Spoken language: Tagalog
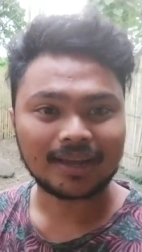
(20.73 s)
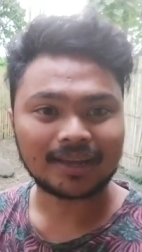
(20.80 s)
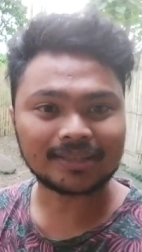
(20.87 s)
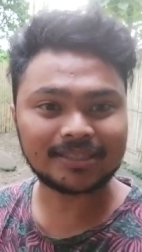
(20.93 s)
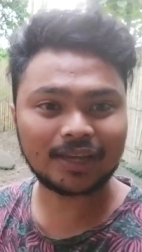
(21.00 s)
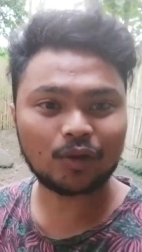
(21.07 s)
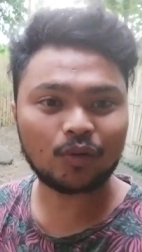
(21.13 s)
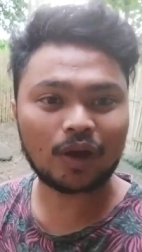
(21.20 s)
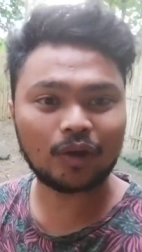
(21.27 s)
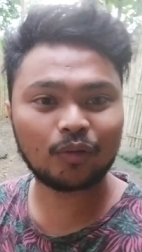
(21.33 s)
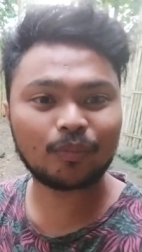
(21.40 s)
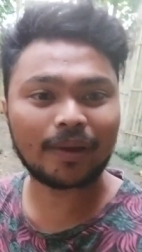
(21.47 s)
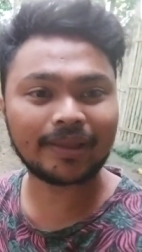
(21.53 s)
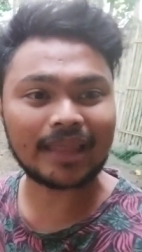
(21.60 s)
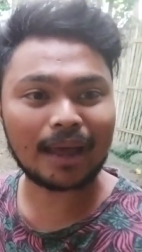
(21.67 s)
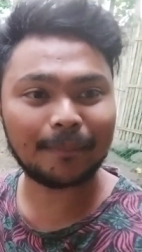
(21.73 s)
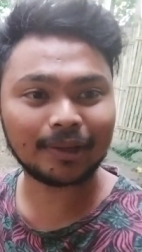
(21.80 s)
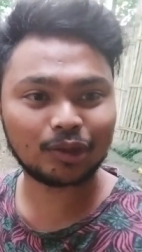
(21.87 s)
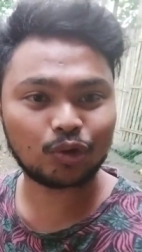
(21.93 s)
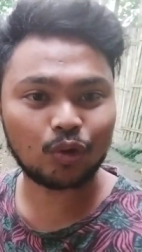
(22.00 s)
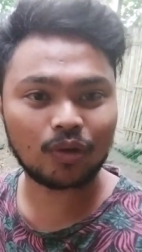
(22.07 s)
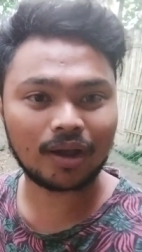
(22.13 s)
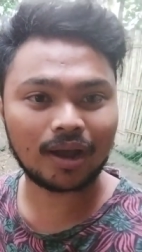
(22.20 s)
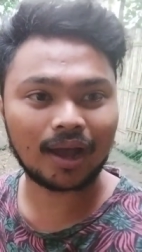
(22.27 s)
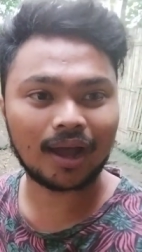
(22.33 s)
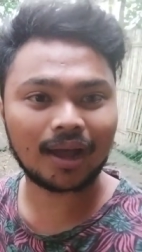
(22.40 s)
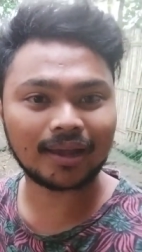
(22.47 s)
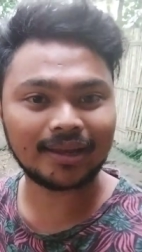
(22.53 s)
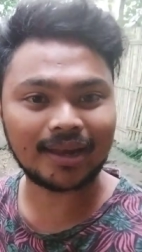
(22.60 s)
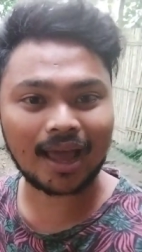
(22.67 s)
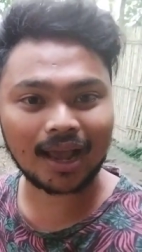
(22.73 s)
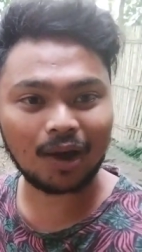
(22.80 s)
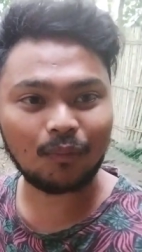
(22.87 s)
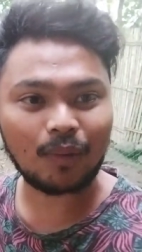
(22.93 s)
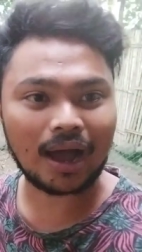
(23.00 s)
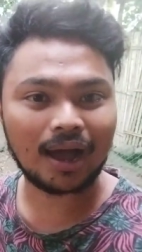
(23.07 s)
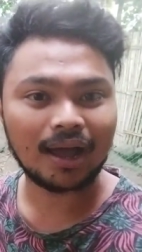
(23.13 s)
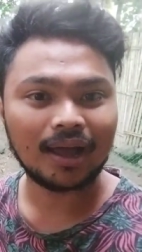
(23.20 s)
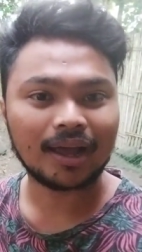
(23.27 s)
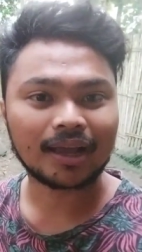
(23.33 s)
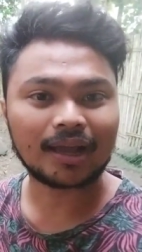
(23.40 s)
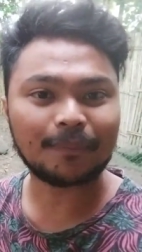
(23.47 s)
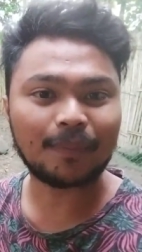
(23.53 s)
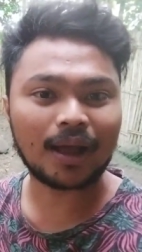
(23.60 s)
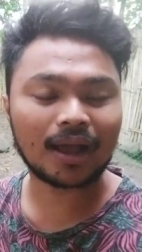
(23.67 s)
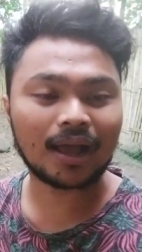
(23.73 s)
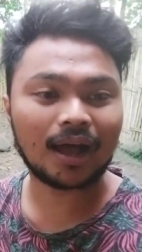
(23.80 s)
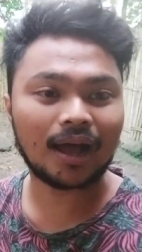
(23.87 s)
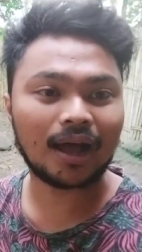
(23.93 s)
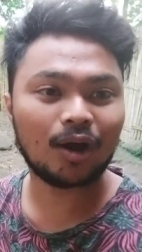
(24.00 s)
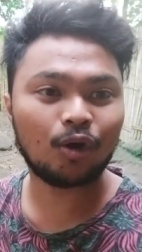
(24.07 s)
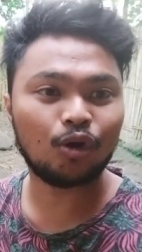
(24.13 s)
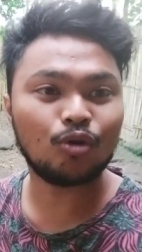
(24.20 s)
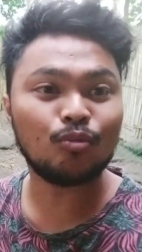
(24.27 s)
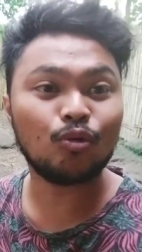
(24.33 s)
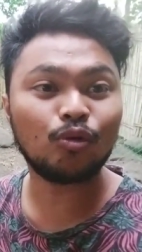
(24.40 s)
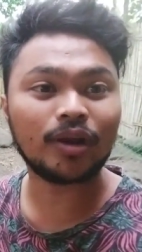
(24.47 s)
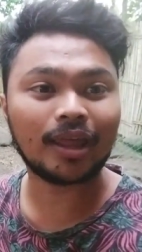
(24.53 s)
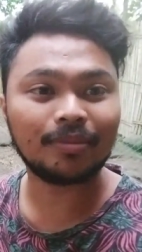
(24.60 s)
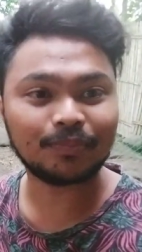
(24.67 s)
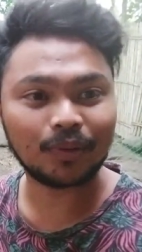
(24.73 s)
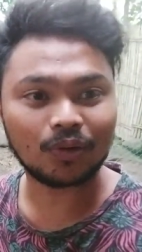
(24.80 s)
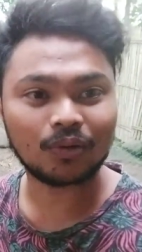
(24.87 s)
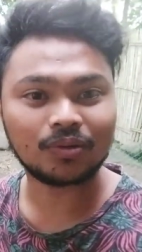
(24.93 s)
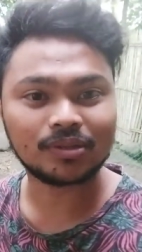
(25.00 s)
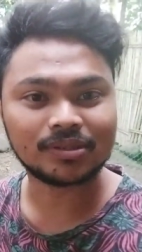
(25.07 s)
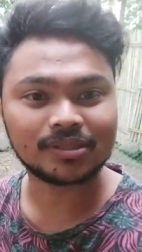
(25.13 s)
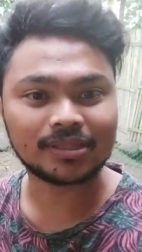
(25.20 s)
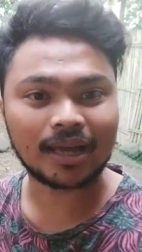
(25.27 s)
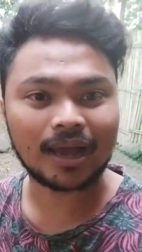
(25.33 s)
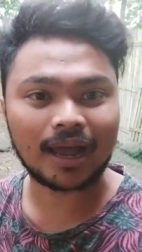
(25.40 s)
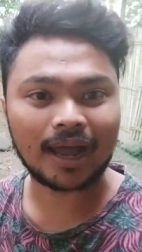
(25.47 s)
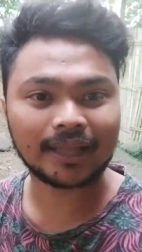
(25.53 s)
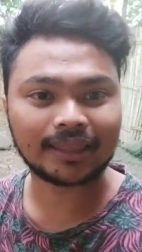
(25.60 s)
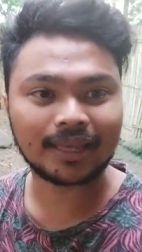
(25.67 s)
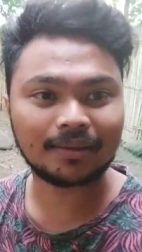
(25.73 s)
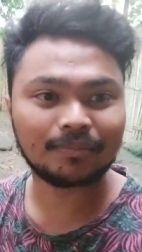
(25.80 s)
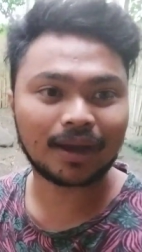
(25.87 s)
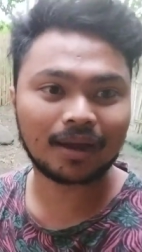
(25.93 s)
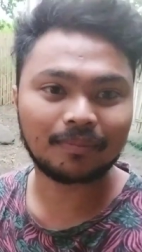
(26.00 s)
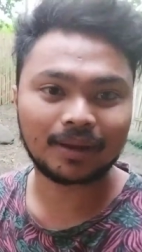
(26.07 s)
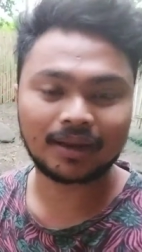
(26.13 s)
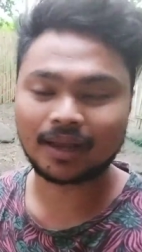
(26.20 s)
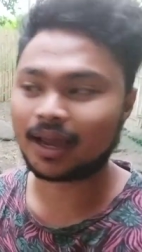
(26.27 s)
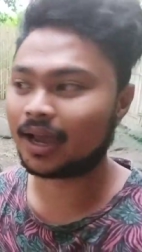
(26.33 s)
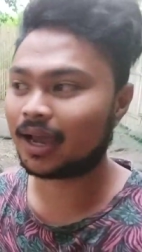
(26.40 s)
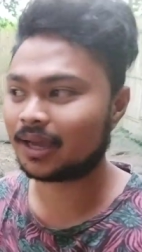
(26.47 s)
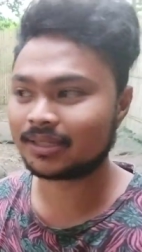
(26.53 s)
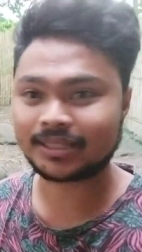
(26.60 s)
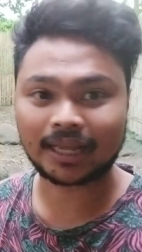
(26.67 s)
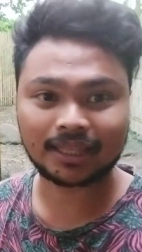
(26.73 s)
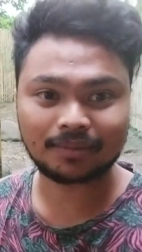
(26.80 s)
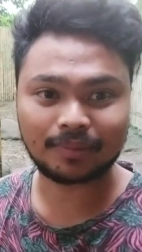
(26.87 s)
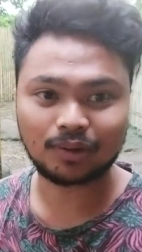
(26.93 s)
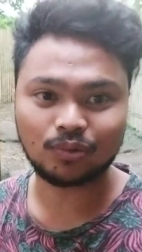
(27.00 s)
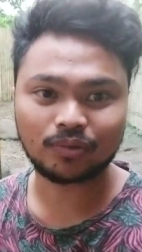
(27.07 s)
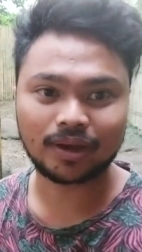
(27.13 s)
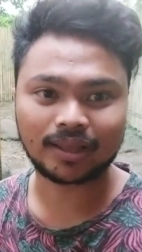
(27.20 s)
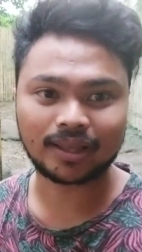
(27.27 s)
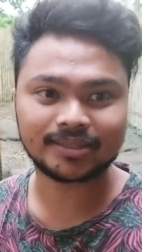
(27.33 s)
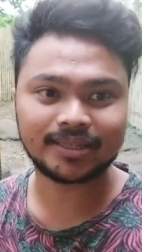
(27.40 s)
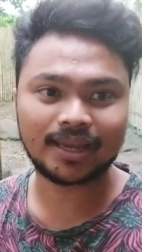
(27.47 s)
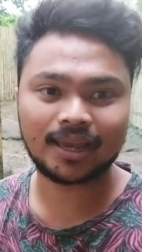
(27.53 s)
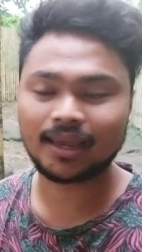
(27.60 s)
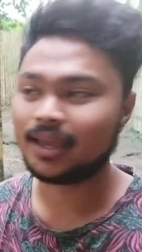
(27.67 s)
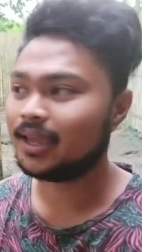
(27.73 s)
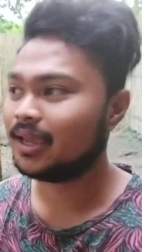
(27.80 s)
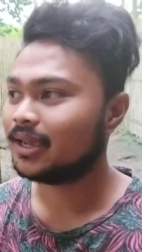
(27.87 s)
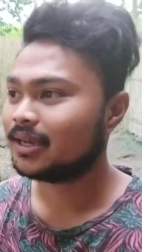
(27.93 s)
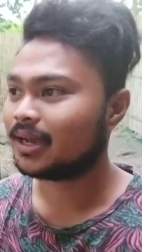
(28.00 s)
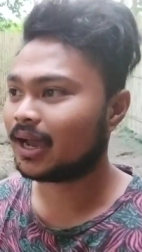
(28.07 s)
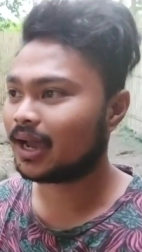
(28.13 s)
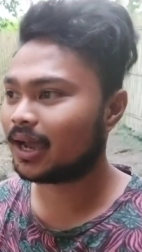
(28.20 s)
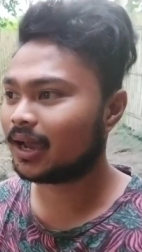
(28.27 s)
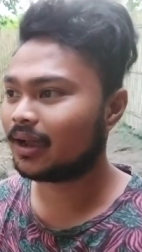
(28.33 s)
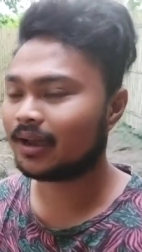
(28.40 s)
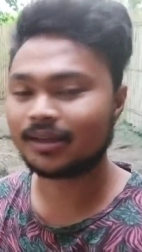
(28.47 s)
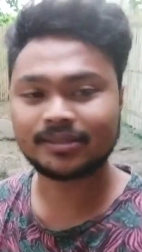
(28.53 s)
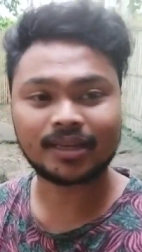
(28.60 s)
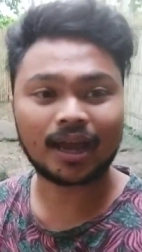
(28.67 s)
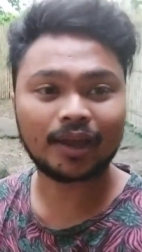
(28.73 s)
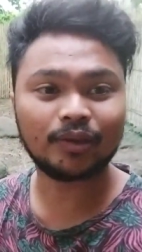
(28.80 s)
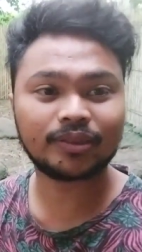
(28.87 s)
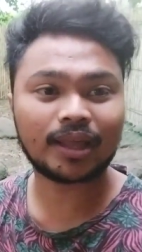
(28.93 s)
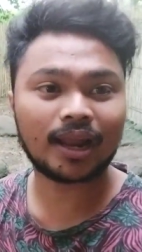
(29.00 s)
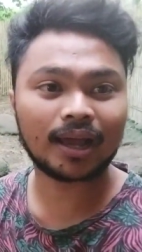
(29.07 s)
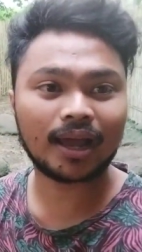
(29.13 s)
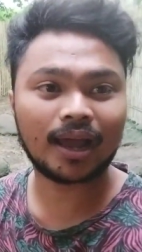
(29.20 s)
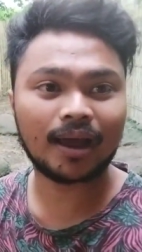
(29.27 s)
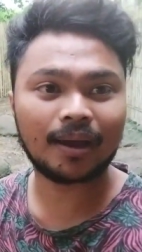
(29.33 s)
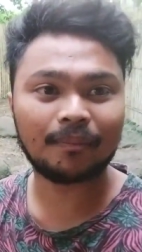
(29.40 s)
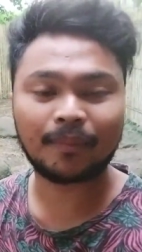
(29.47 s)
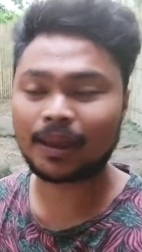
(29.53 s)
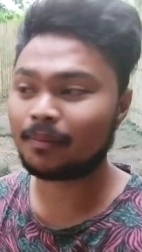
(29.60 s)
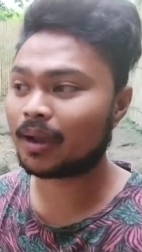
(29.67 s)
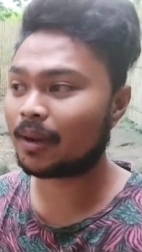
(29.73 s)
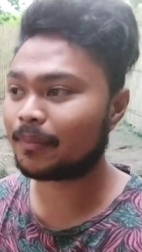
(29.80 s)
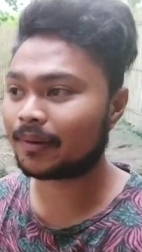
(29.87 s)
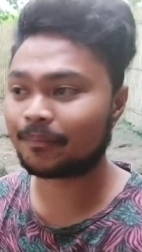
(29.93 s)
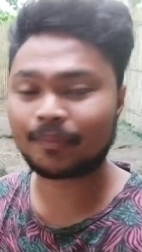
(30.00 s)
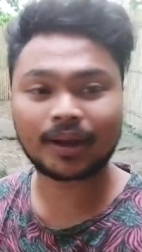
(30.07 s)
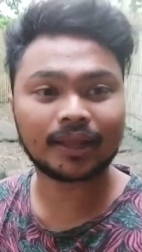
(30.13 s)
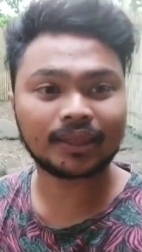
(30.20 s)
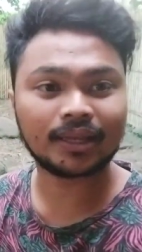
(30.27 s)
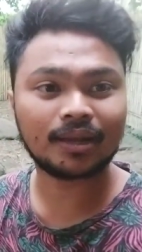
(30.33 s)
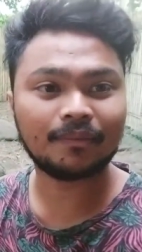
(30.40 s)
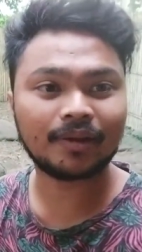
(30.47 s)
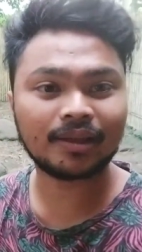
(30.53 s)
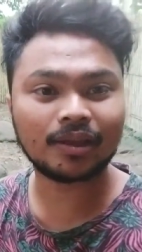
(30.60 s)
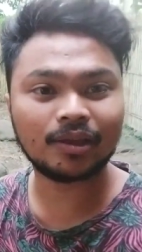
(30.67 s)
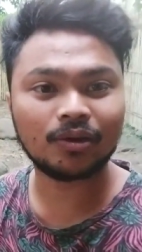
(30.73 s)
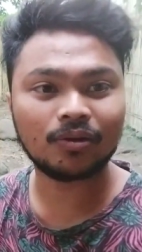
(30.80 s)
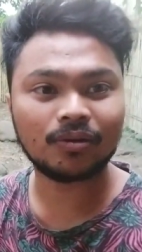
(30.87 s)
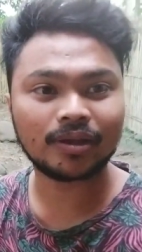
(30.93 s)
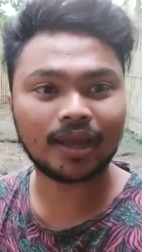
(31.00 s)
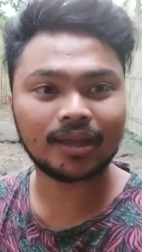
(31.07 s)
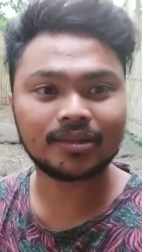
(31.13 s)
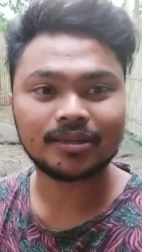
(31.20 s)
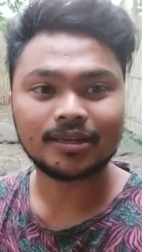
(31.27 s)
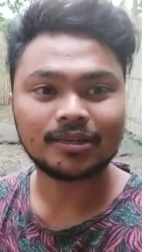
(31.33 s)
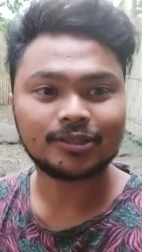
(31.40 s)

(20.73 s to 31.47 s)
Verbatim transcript: Kasi kung anong ba dapat yung uh, ginagawa kapag uh, umuulan po sa ating mga uh, sa ating manukan kasi Uh, sa ngayon talaga may mga paparating na bagyo. Yan.